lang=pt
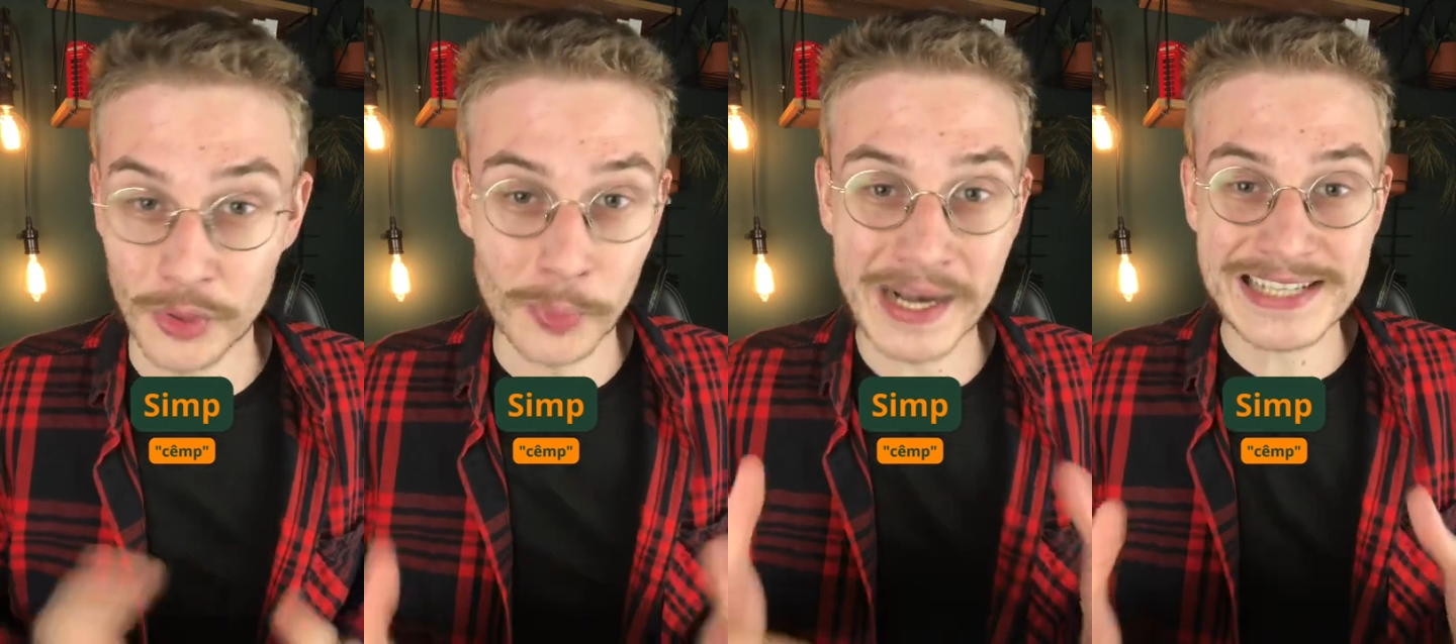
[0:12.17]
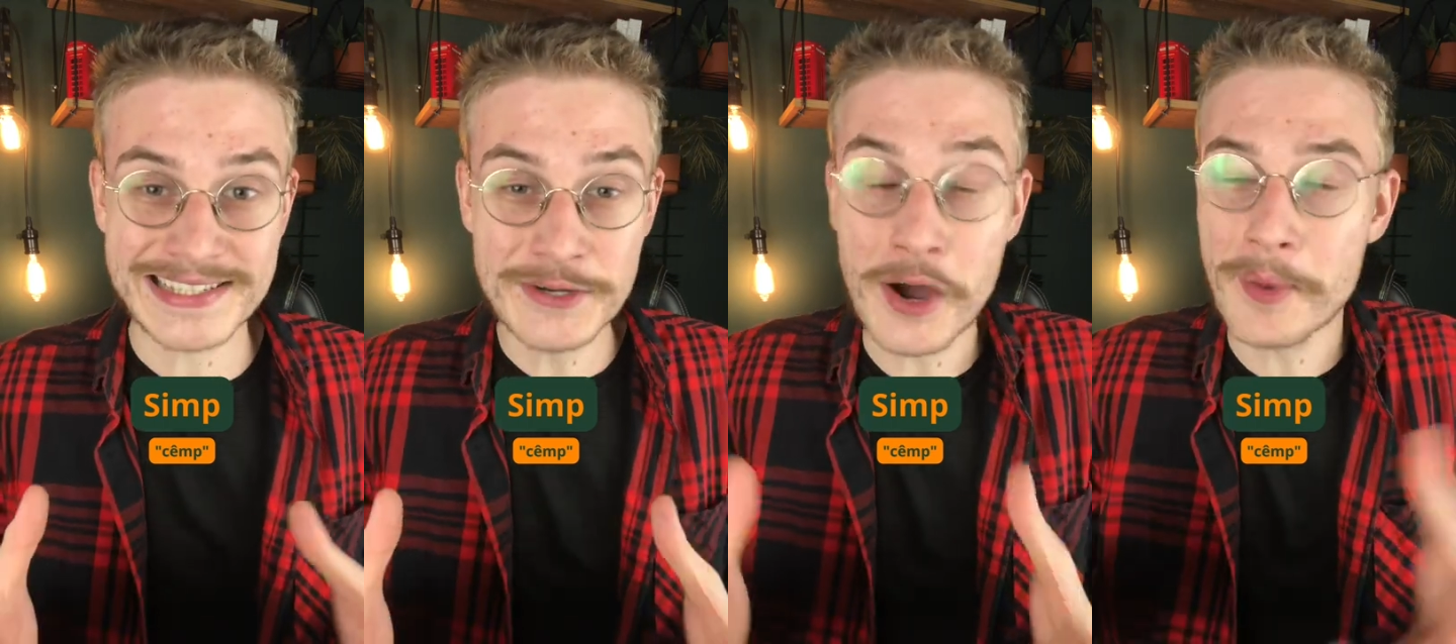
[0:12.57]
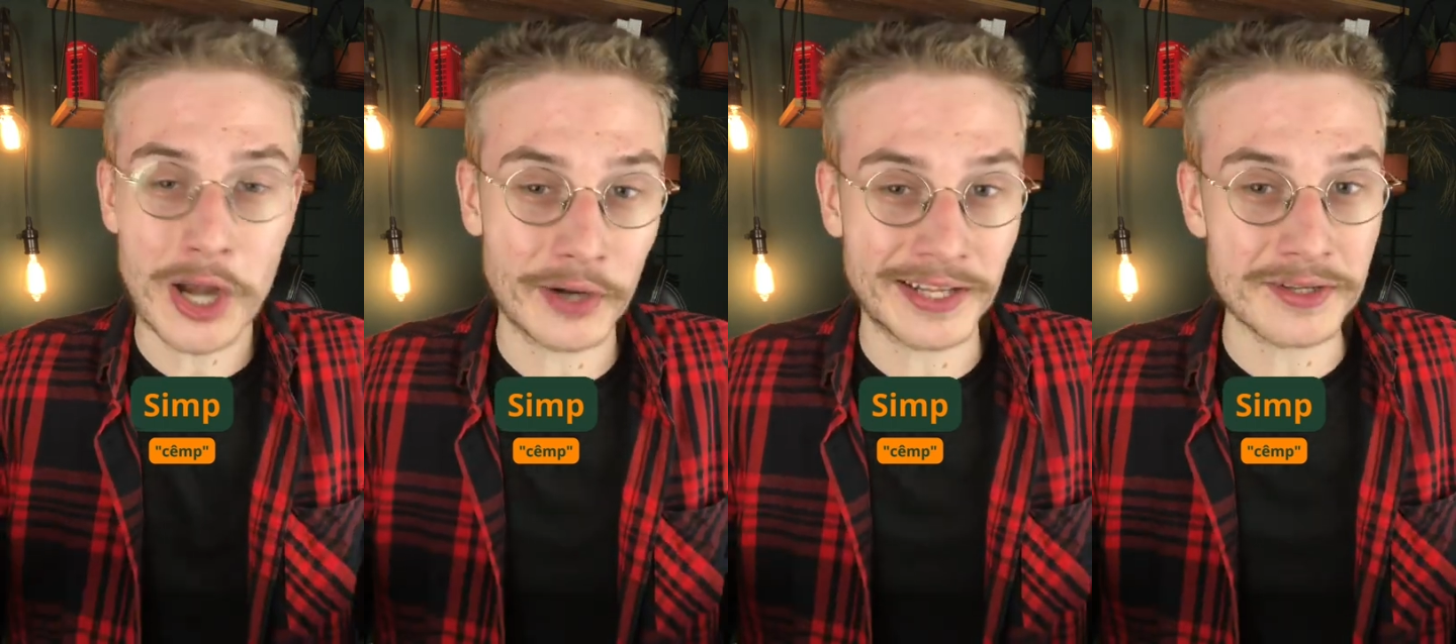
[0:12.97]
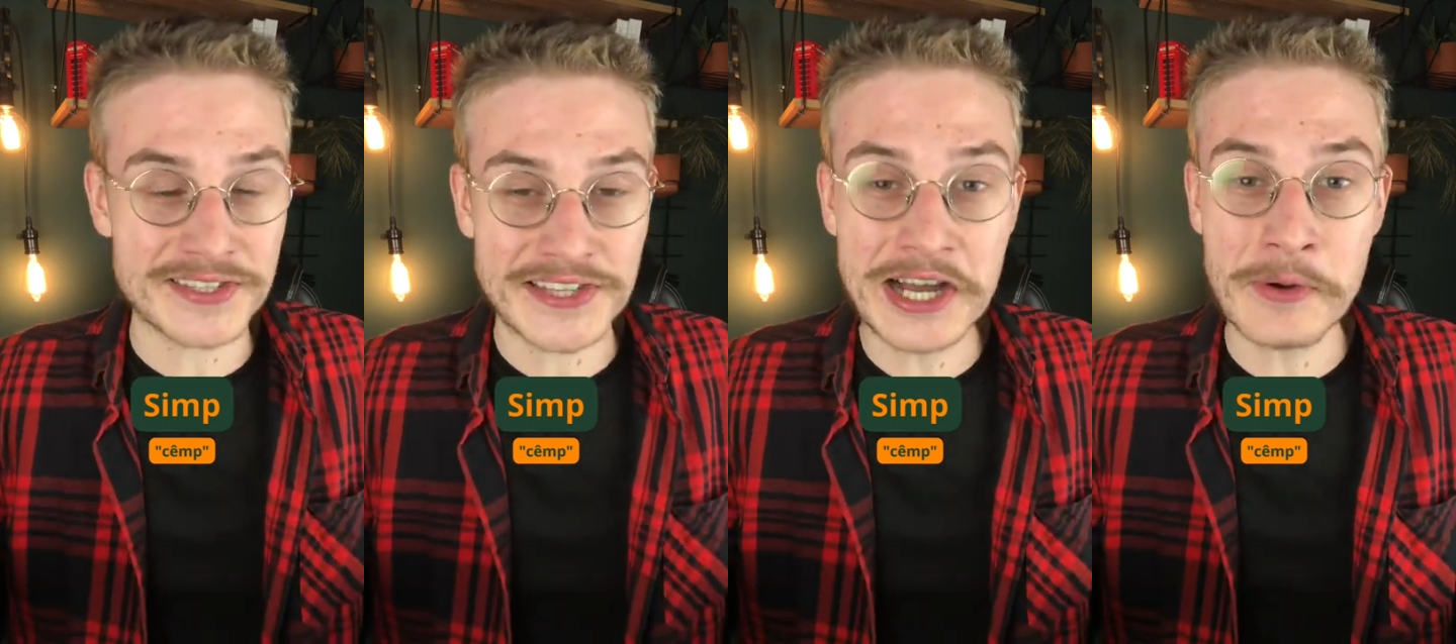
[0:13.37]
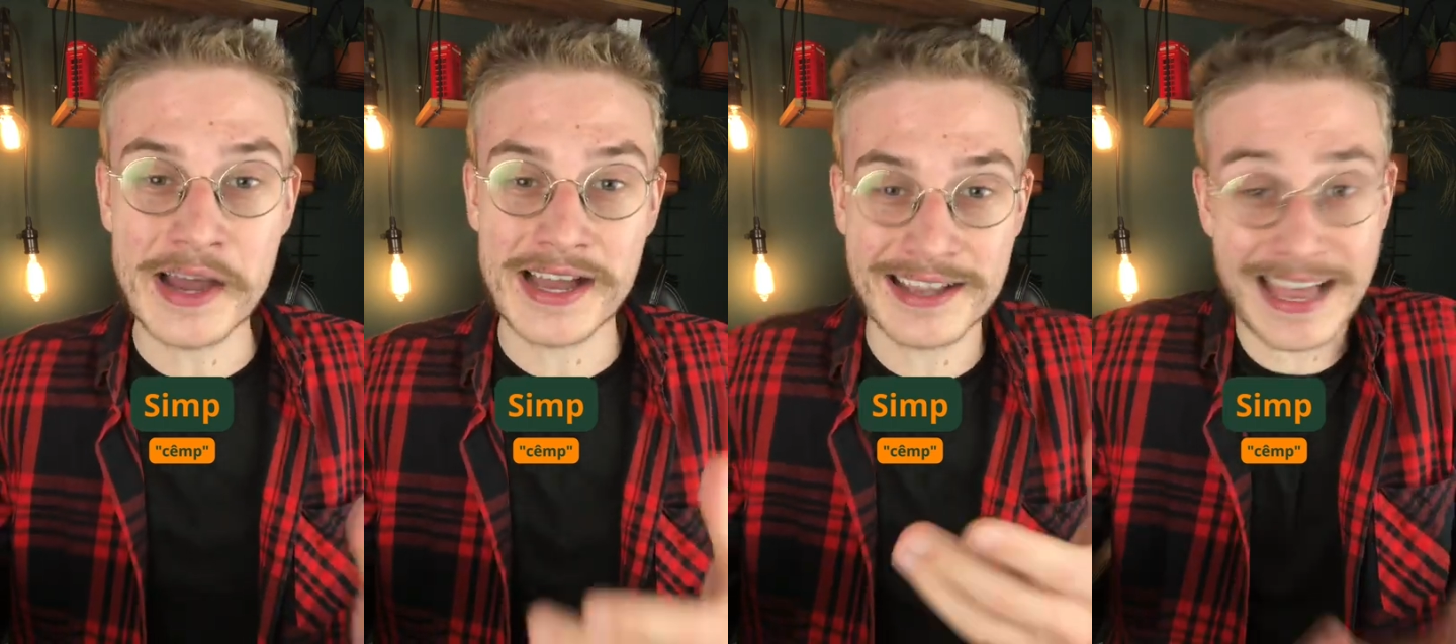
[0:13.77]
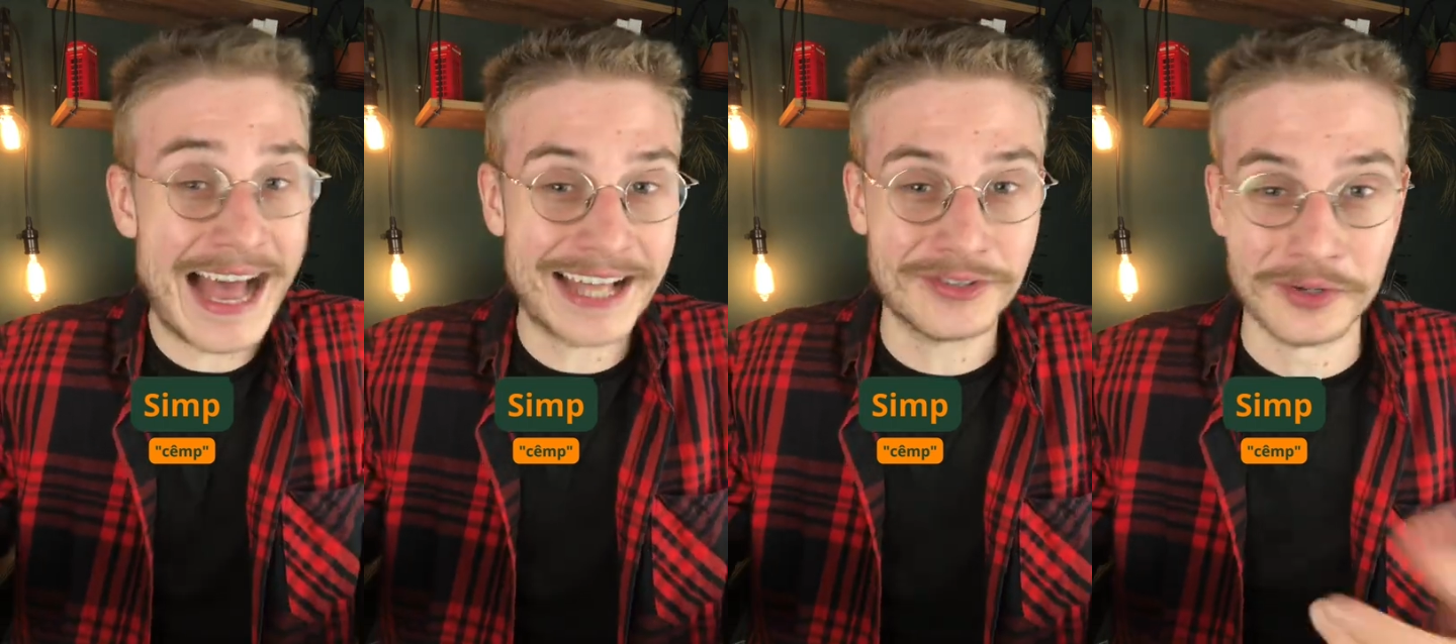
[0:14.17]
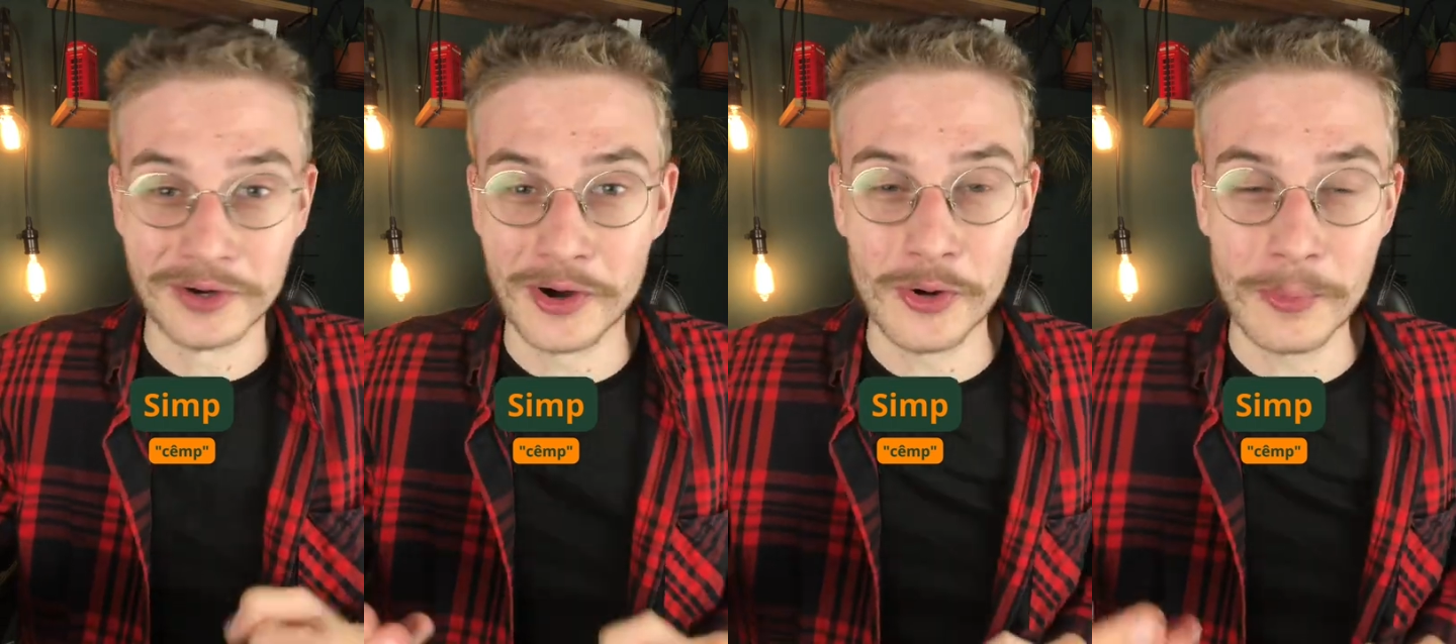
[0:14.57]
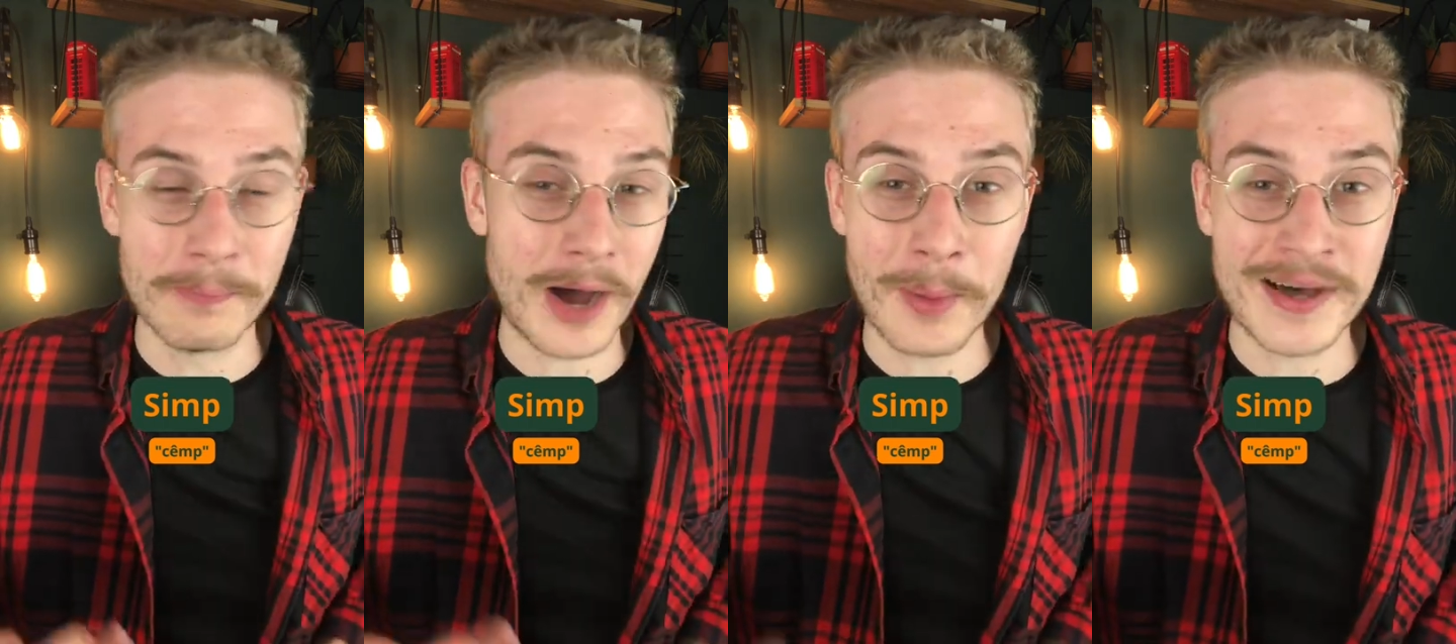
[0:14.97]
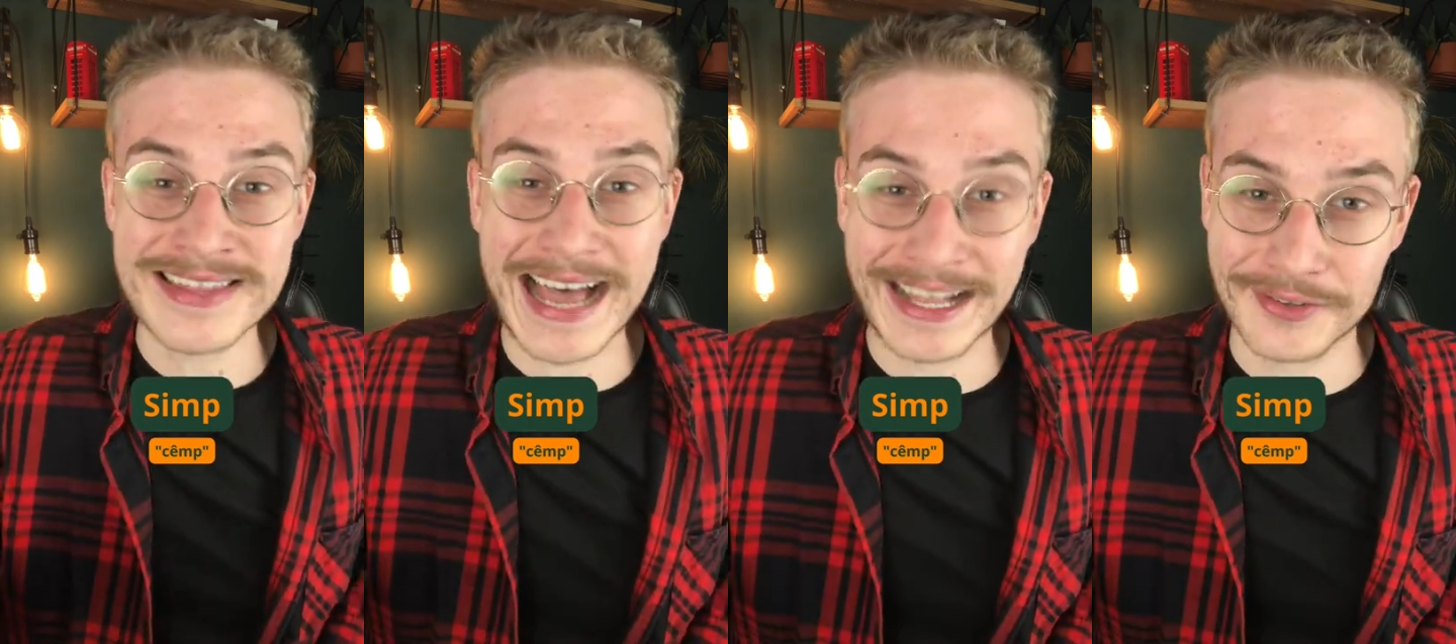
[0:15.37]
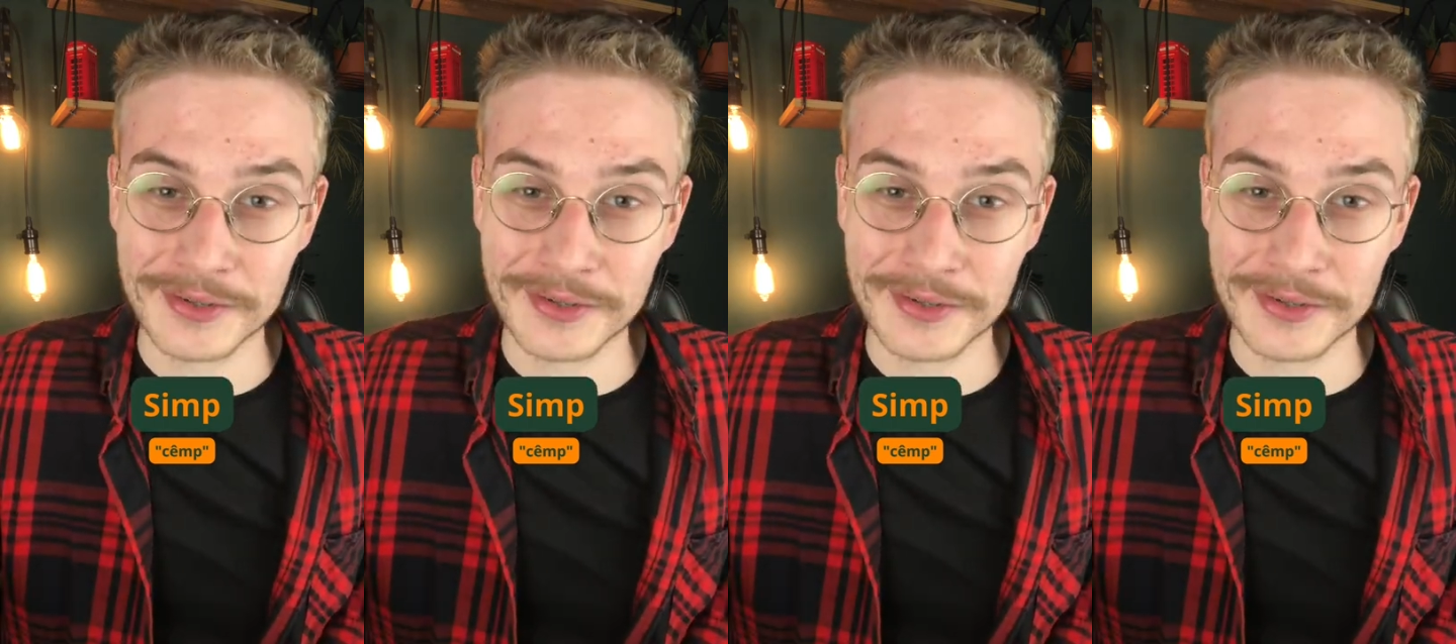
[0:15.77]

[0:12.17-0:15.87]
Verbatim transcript: No Brasil, a melhor tradução é gado ou pau mandado.